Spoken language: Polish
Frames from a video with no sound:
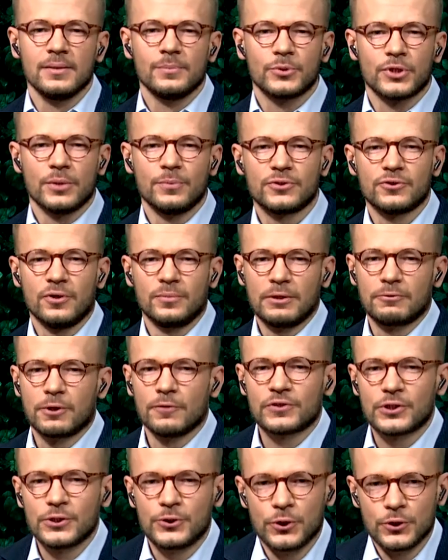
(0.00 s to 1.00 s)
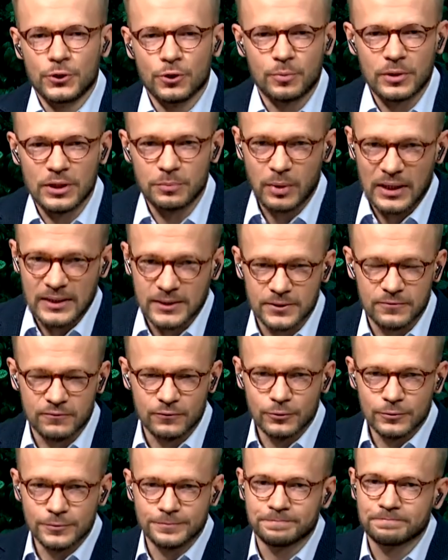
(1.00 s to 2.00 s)
Przemysław Białkowski, dzień dobry Państwu.
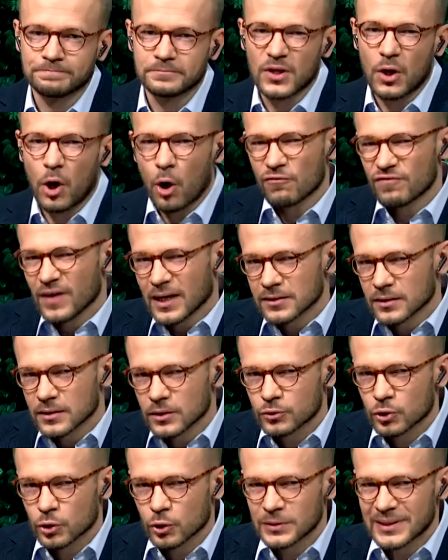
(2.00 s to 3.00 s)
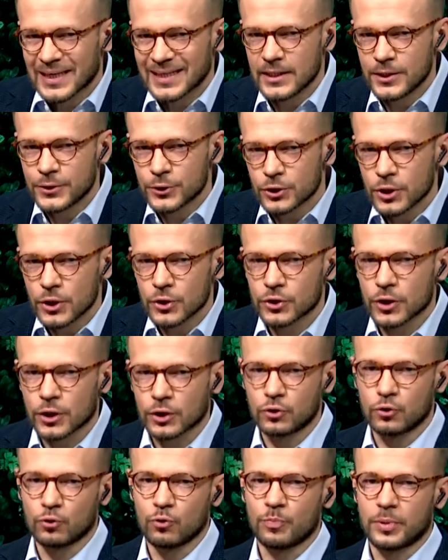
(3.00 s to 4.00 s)
Owady to najliczniejsza
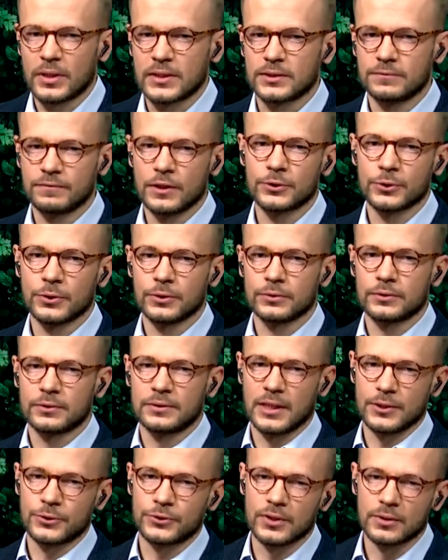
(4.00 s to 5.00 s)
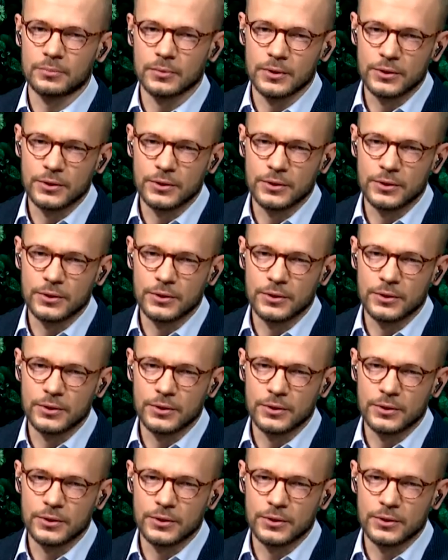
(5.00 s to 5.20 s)
grupa zwierząt na Ziemi.